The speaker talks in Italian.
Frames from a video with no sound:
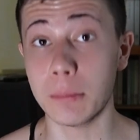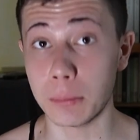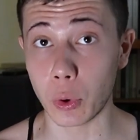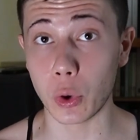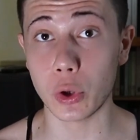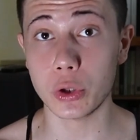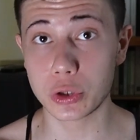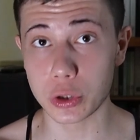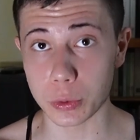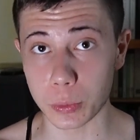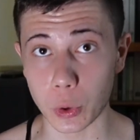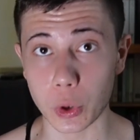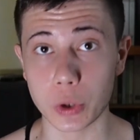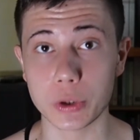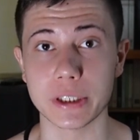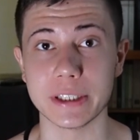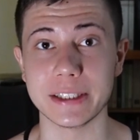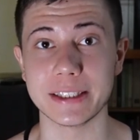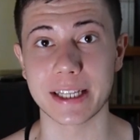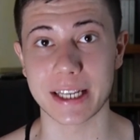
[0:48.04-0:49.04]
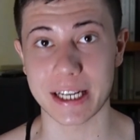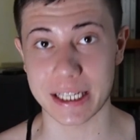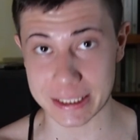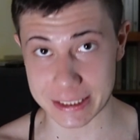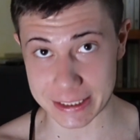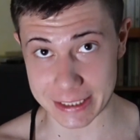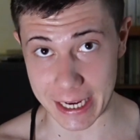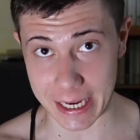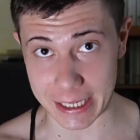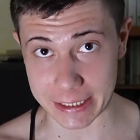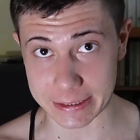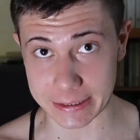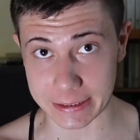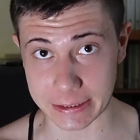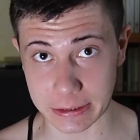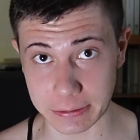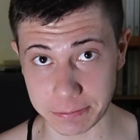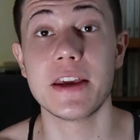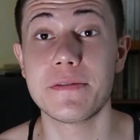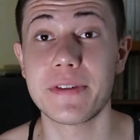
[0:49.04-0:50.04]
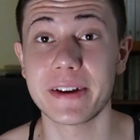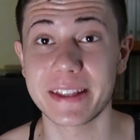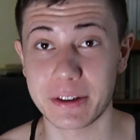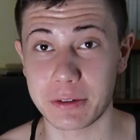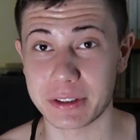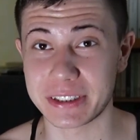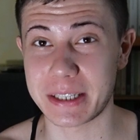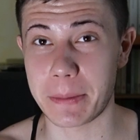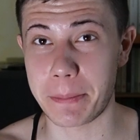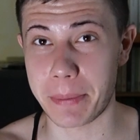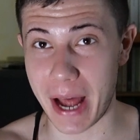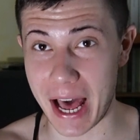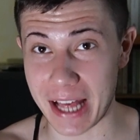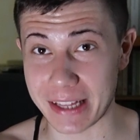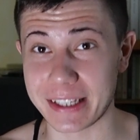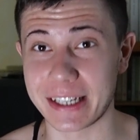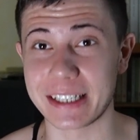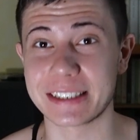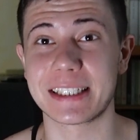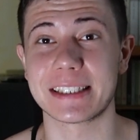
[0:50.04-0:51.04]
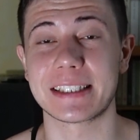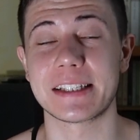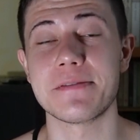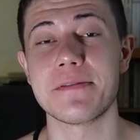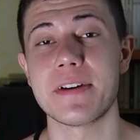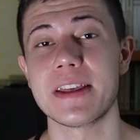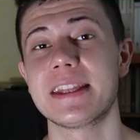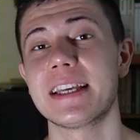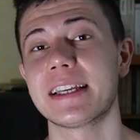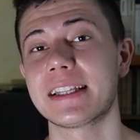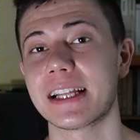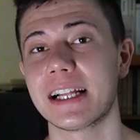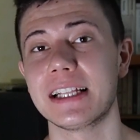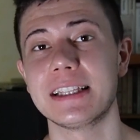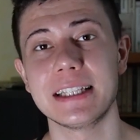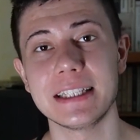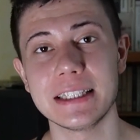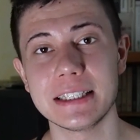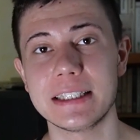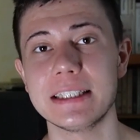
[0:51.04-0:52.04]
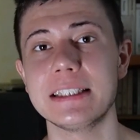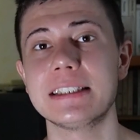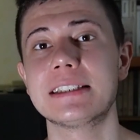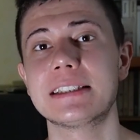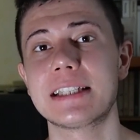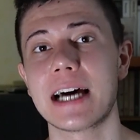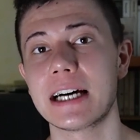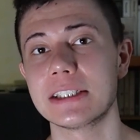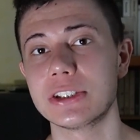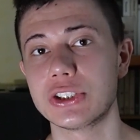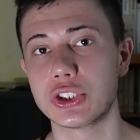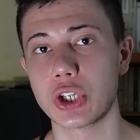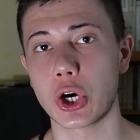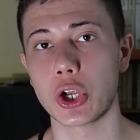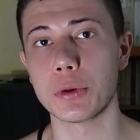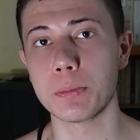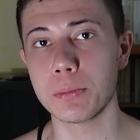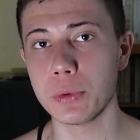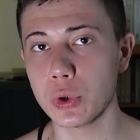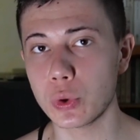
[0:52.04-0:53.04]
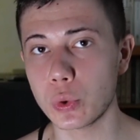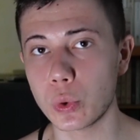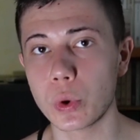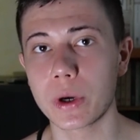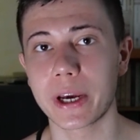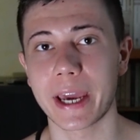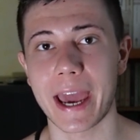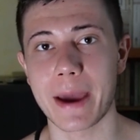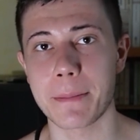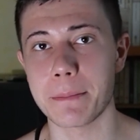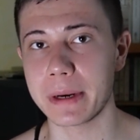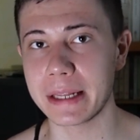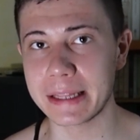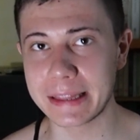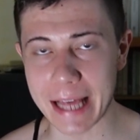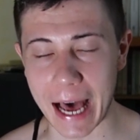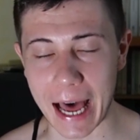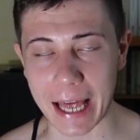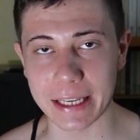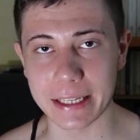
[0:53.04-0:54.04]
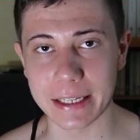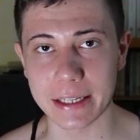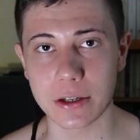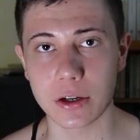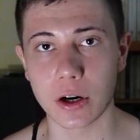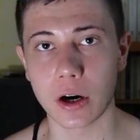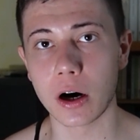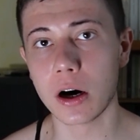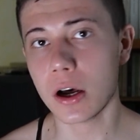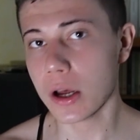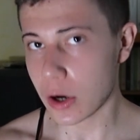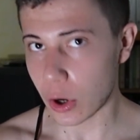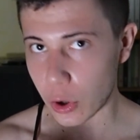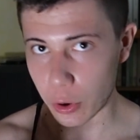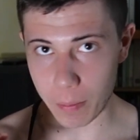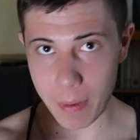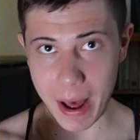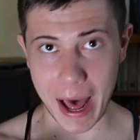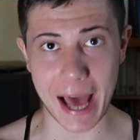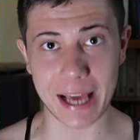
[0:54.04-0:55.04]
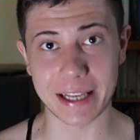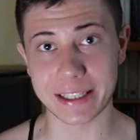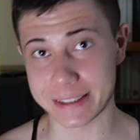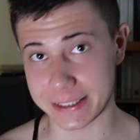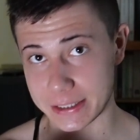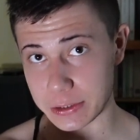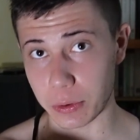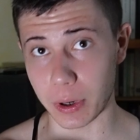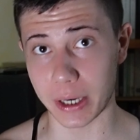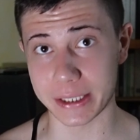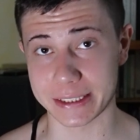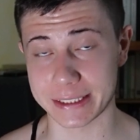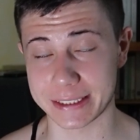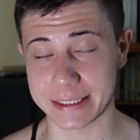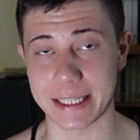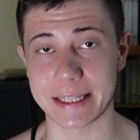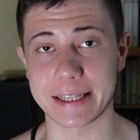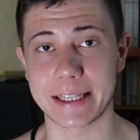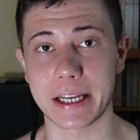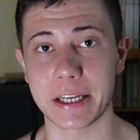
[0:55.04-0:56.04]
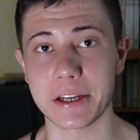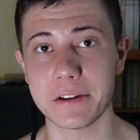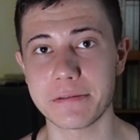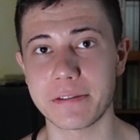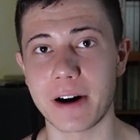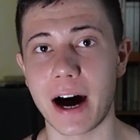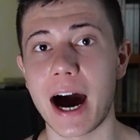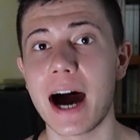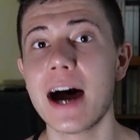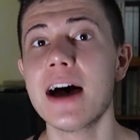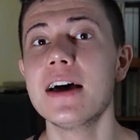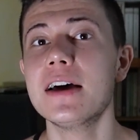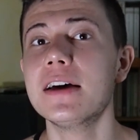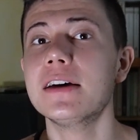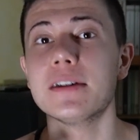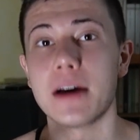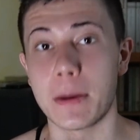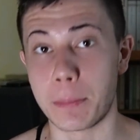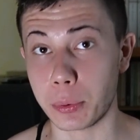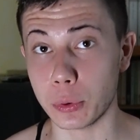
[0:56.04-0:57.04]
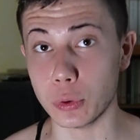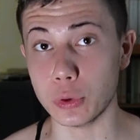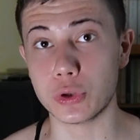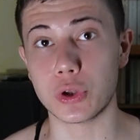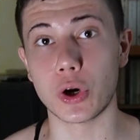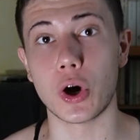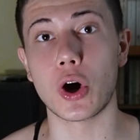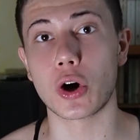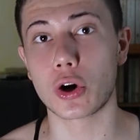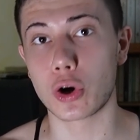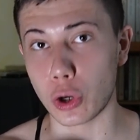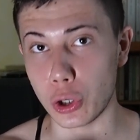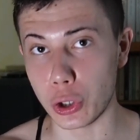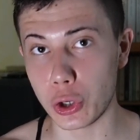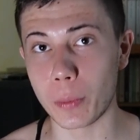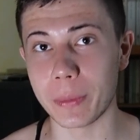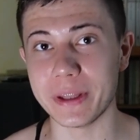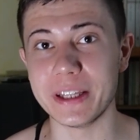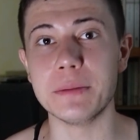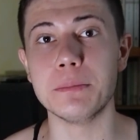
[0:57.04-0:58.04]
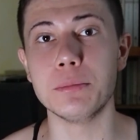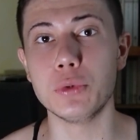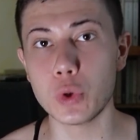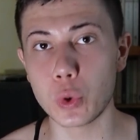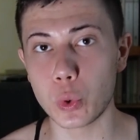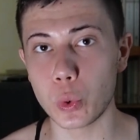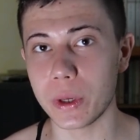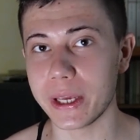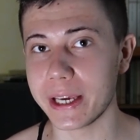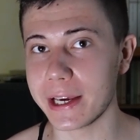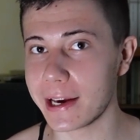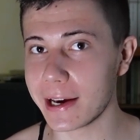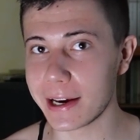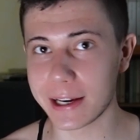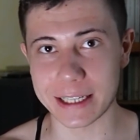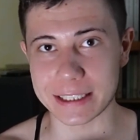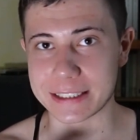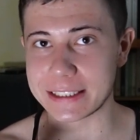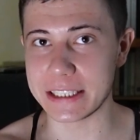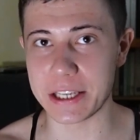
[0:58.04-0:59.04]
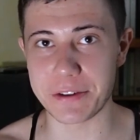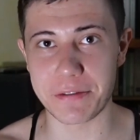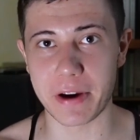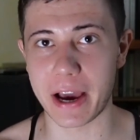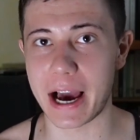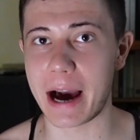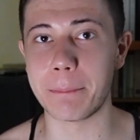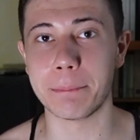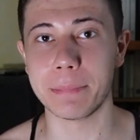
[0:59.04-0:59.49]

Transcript: molto molto interessanti. Infatti questa pratica è stata inventata dal dentista John Mew che è britannico ormai 50-60 anni fa appunto col nome di mewing che significa